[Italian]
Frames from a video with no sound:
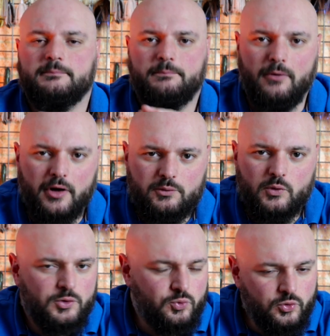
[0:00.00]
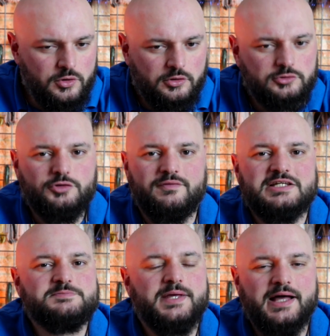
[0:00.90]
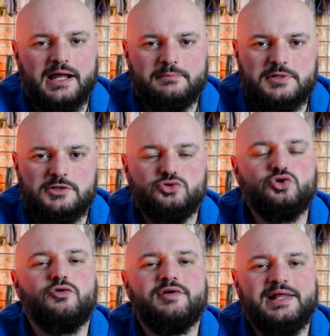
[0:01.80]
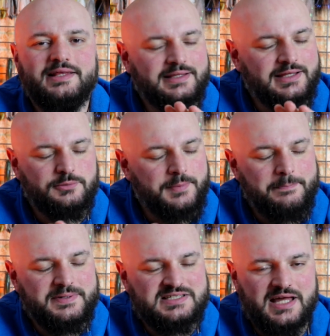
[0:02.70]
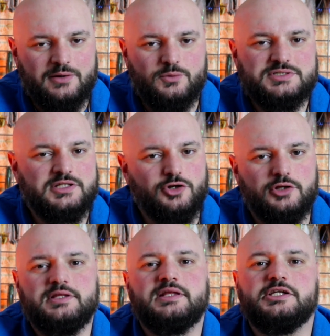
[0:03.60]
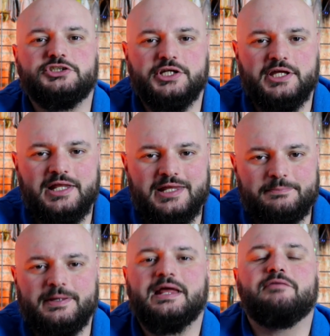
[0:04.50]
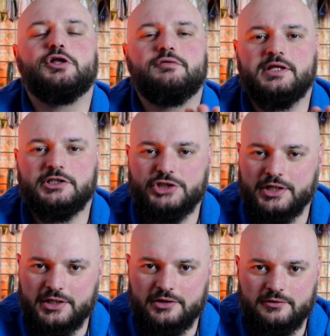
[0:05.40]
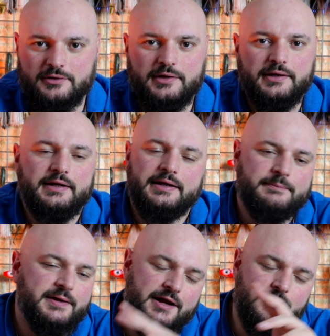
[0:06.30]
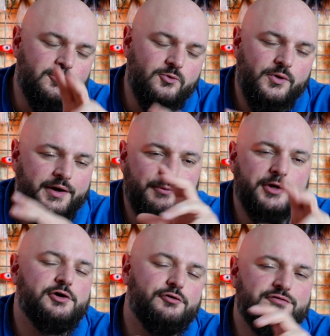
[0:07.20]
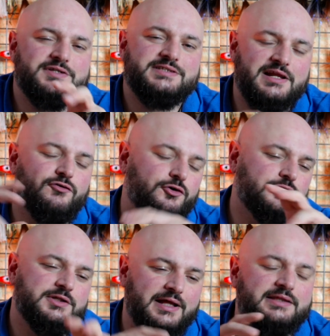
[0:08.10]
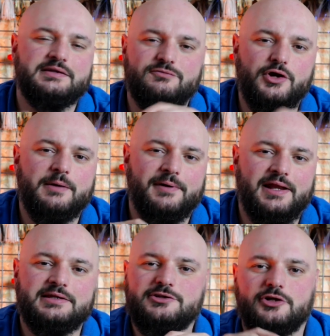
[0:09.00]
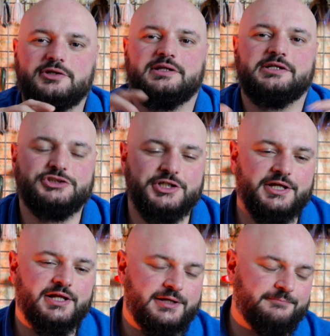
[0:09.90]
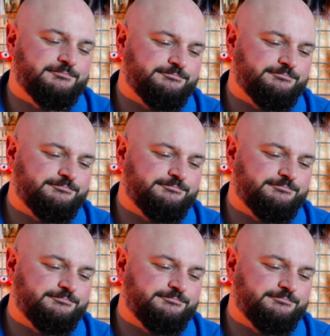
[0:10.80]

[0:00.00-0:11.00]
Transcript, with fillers: poi qualcuno dovrà spiegarmi dove le è andata a pescare queste trote da 10 kg perché voglio venirci anch'io perché comunque poi ho viste le foto di tanti di voi che parlate di trotti da 10 kg,